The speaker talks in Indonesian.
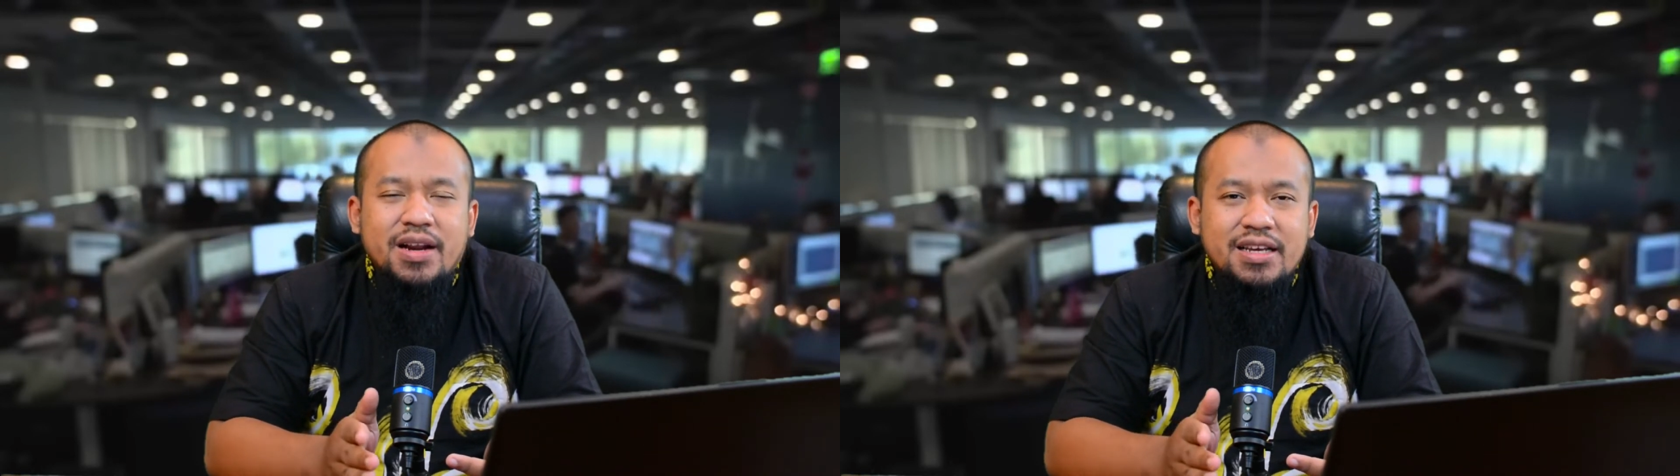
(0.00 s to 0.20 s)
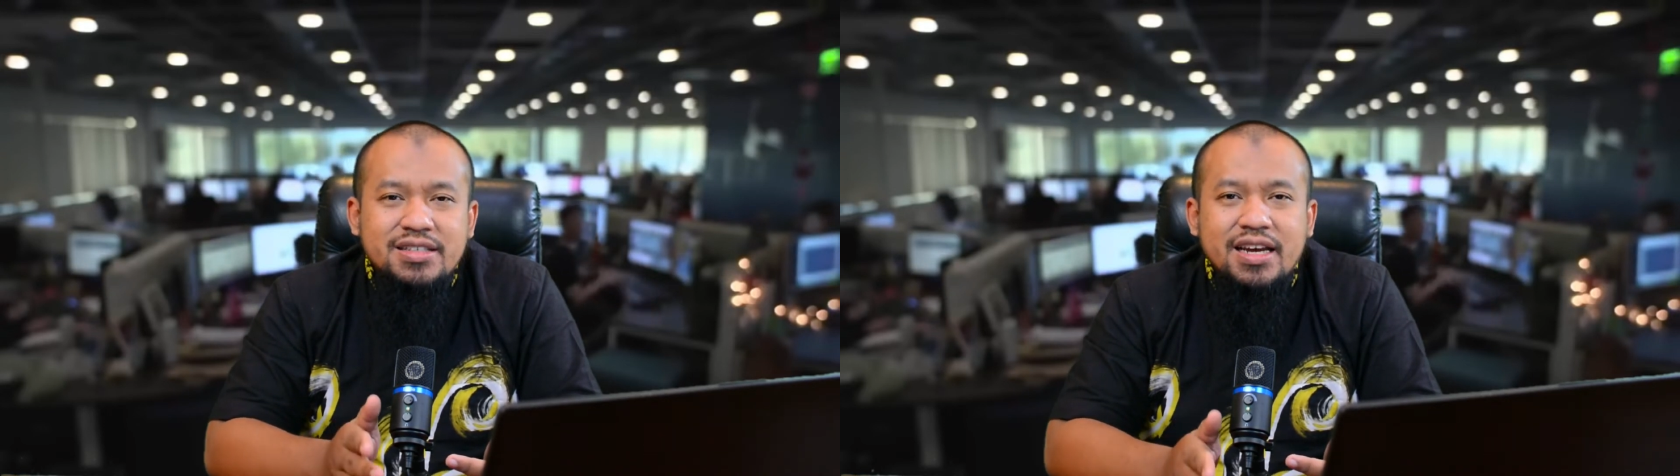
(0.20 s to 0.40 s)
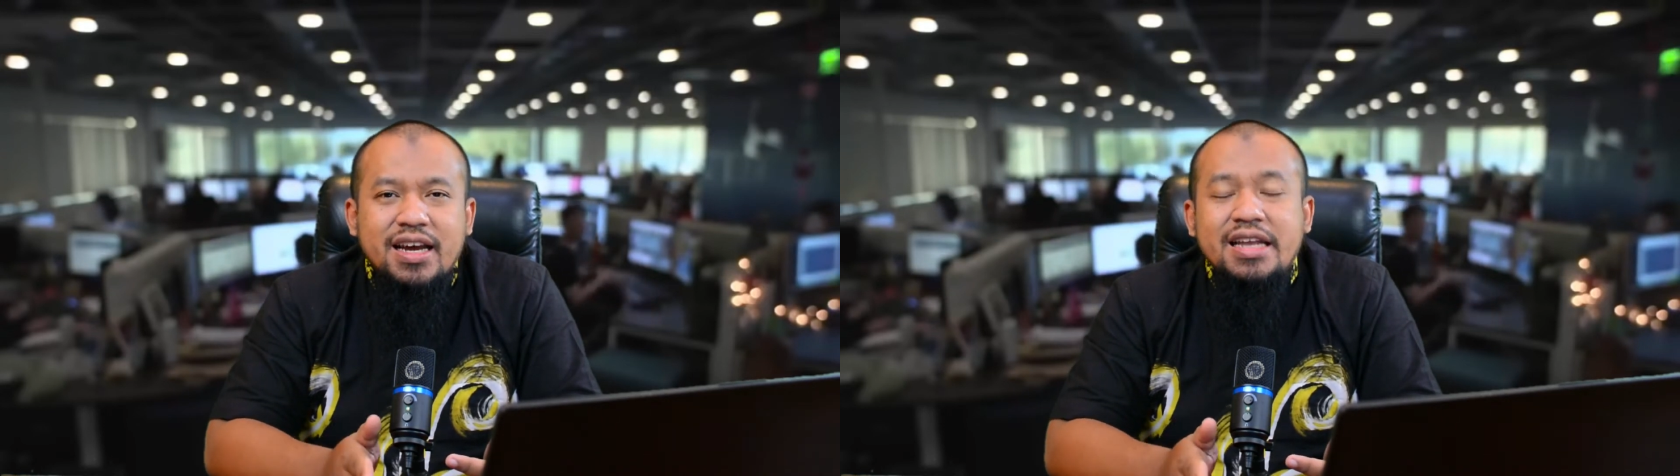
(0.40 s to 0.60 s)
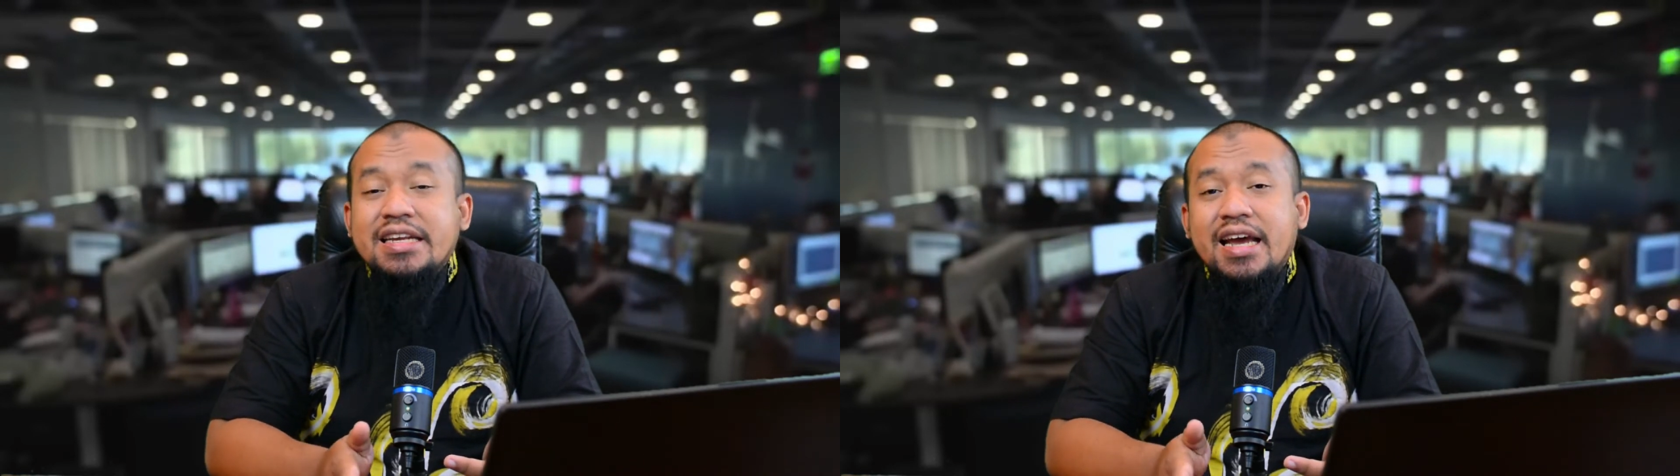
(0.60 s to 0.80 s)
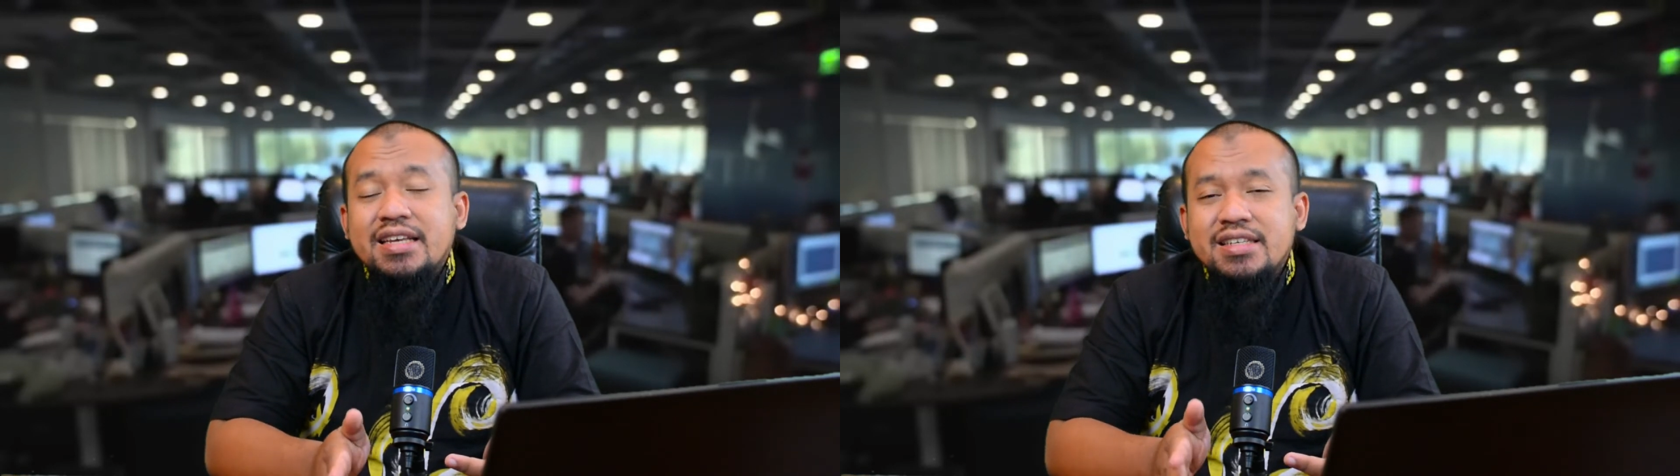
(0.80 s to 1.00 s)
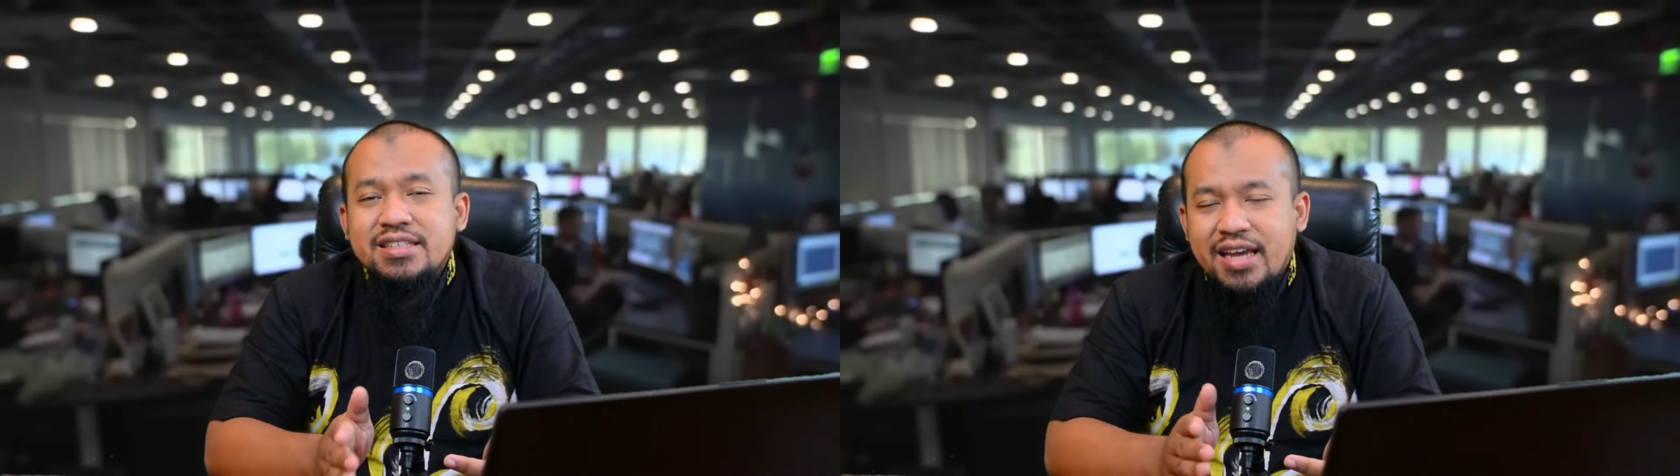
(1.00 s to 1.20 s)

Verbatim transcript: merasakan kasih